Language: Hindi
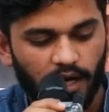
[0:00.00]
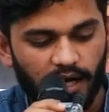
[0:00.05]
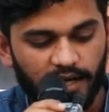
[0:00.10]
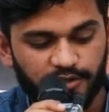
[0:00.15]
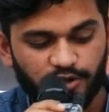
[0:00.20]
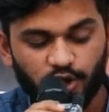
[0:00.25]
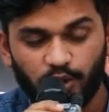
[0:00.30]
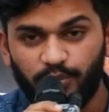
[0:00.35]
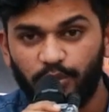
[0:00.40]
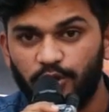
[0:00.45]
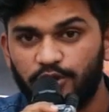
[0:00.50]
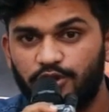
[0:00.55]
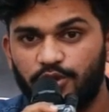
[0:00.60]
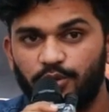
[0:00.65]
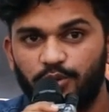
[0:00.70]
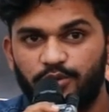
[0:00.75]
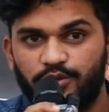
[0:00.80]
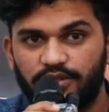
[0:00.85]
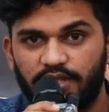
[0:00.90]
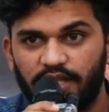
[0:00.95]
आंसू
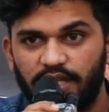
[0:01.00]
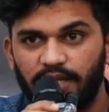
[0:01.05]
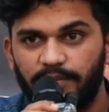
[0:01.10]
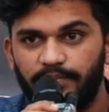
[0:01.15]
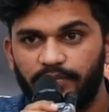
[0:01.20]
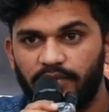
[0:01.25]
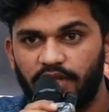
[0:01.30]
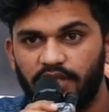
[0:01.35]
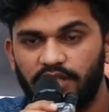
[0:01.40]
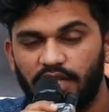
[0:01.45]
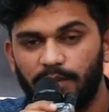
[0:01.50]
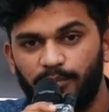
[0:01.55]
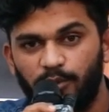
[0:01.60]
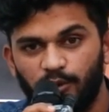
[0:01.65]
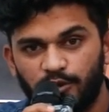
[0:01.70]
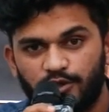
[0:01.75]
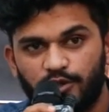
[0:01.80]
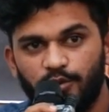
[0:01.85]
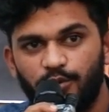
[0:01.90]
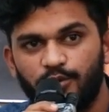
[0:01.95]
पोछू उसके या
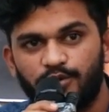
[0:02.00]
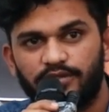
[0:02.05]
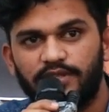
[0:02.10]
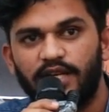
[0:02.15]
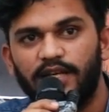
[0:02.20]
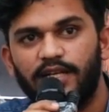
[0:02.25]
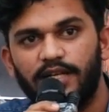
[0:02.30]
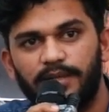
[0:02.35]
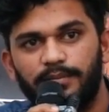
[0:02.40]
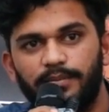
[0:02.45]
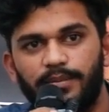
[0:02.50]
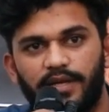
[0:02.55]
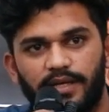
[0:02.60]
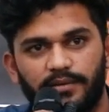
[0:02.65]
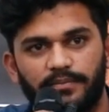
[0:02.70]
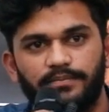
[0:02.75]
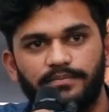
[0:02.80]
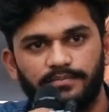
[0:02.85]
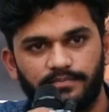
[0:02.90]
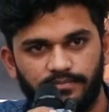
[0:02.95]
पूछू उसका गम मैं
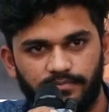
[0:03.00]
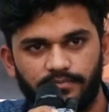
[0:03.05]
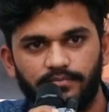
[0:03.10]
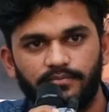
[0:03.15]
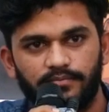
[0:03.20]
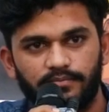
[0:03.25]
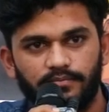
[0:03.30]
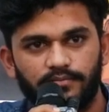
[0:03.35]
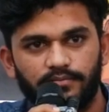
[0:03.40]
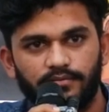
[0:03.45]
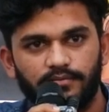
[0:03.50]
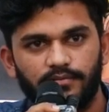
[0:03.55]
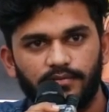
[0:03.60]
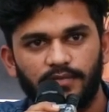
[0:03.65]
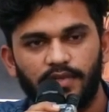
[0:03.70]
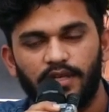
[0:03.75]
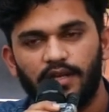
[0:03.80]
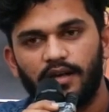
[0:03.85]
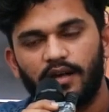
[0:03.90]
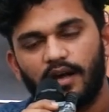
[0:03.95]

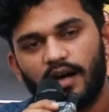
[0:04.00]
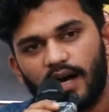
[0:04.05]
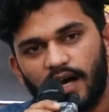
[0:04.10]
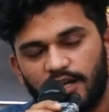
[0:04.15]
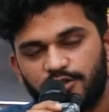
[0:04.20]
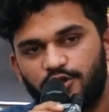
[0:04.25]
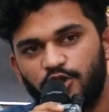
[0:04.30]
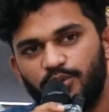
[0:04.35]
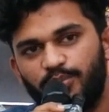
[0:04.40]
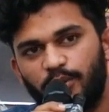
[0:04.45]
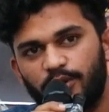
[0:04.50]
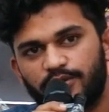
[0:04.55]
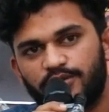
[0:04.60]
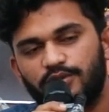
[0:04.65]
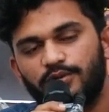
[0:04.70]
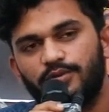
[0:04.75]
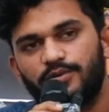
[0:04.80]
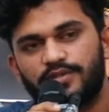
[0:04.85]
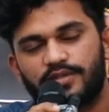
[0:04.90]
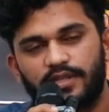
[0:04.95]
आंसू
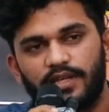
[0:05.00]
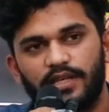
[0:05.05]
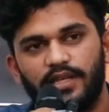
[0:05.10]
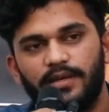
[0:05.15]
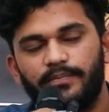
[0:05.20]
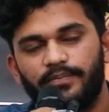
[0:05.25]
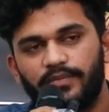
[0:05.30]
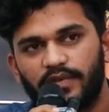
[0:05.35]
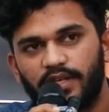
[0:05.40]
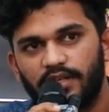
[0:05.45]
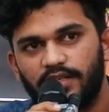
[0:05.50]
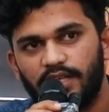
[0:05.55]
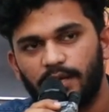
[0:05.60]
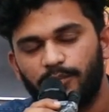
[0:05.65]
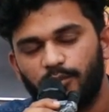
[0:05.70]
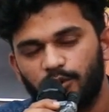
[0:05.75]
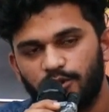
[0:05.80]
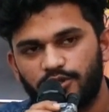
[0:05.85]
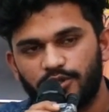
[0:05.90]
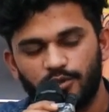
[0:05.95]
पोसू उसके या
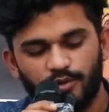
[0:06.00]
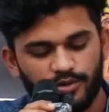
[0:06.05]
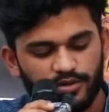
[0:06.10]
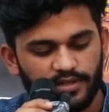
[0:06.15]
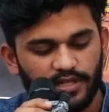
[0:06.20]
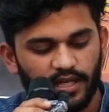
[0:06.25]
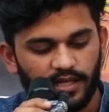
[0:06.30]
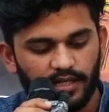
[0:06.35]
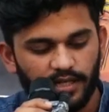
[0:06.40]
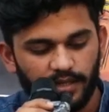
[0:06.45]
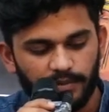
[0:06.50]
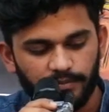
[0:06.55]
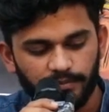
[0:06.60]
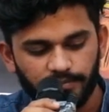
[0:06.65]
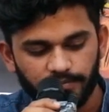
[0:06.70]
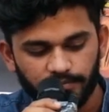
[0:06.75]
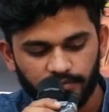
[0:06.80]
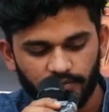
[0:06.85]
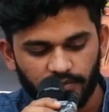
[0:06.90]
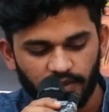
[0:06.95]
पूछू उसका गम
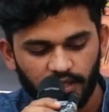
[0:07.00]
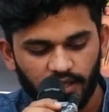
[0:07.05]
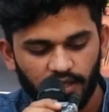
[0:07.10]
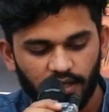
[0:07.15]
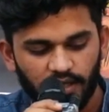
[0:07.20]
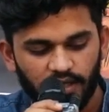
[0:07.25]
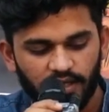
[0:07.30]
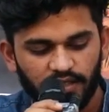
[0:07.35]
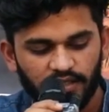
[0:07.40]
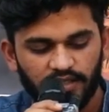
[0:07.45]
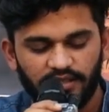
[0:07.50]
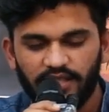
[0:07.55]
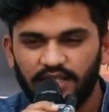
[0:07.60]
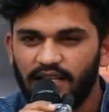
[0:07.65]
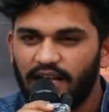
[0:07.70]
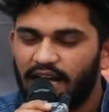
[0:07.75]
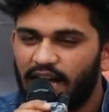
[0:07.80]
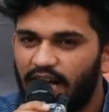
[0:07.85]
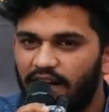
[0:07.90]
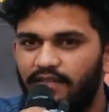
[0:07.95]
ये
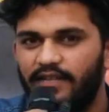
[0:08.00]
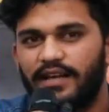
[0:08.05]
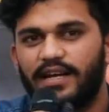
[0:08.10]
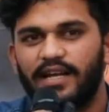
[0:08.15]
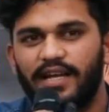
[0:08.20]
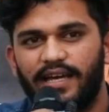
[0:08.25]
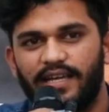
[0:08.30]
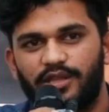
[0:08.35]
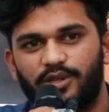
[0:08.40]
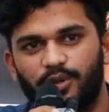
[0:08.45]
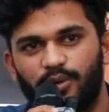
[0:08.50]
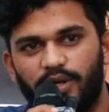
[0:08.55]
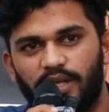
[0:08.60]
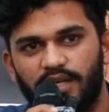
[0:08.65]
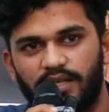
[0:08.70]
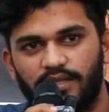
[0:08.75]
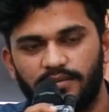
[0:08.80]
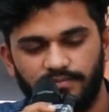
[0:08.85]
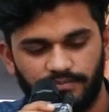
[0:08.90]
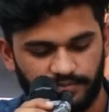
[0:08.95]
दिल आवारा है
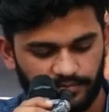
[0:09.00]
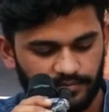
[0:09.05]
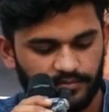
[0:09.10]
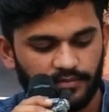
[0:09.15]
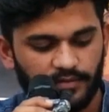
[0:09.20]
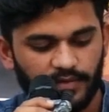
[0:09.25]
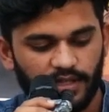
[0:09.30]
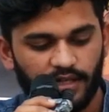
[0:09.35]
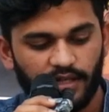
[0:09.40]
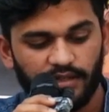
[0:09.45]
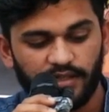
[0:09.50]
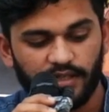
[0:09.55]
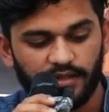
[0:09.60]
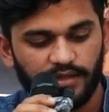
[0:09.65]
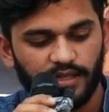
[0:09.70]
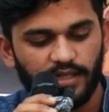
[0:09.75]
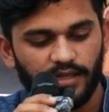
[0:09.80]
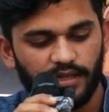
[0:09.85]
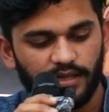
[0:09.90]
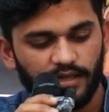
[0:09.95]
थोड़ा ये
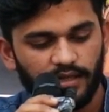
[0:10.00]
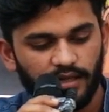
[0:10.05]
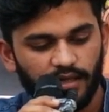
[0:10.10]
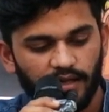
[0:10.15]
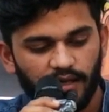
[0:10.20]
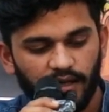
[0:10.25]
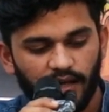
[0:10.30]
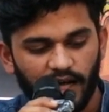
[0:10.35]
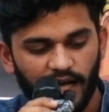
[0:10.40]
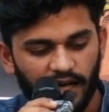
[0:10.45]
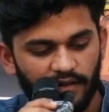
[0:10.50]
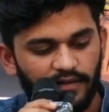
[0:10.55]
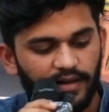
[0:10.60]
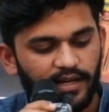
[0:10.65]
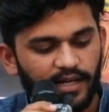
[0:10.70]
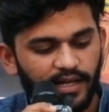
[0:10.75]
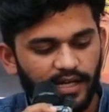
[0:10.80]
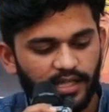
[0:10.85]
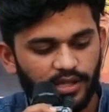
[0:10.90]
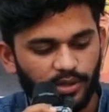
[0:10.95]
दिल
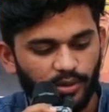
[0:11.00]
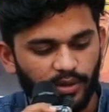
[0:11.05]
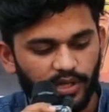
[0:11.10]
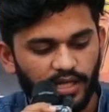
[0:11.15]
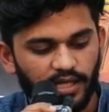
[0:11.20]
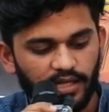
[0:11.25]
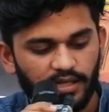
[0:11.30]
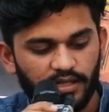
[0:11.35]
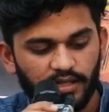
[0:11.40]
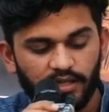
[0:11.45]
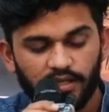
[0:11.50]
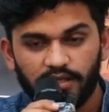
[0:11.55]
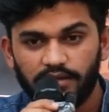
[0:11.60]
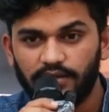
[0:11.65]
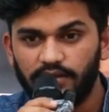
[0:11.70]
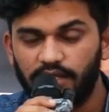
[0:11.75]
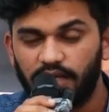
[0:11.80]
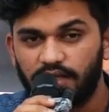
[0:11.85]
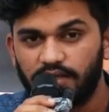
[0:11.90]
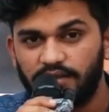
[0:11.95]
आवारा है थोड़ा
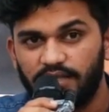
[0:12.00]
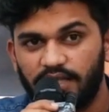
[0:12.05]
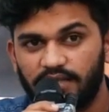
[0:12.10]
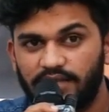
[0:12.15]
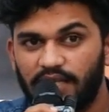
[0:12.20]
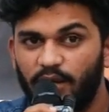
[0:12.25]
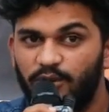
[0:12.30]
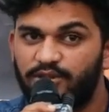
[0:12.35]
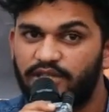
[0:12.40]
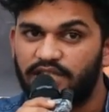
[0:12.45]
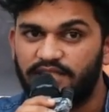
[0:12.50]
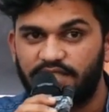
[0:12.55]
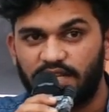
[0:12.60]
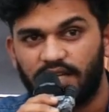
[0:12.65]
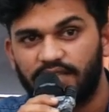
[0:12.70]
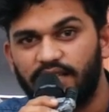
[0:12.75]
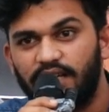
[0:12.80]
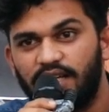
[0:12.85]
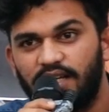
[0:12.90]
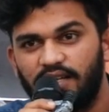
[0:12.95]
दर्द देता उसे
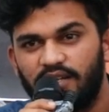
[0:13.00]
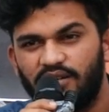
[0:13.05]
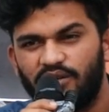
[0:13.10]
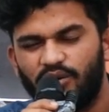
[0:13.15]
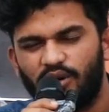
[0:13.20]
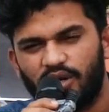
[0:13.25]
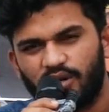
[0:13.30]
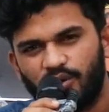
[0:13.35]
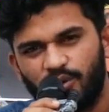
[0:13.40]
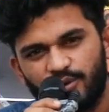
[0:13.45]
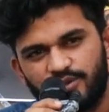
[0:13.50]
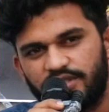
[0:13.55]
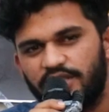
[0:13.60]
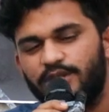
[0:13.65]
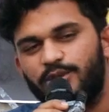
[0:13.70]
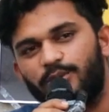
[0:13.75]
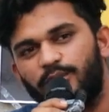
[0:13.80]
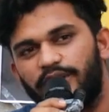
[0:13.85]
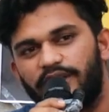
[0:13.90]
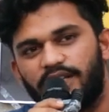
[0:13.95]
ज्यादा और खुशी
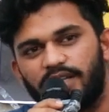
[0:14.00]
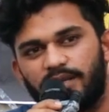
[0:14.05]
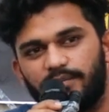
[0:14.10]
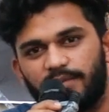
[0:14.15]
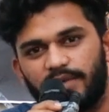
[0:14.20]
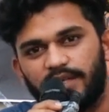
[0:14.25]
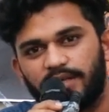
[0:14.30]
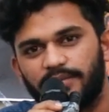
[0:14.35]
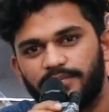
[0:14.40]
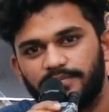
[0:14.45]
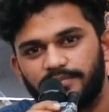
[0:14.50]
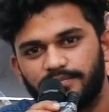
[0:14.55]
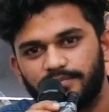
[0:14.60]
थोड़ी कम है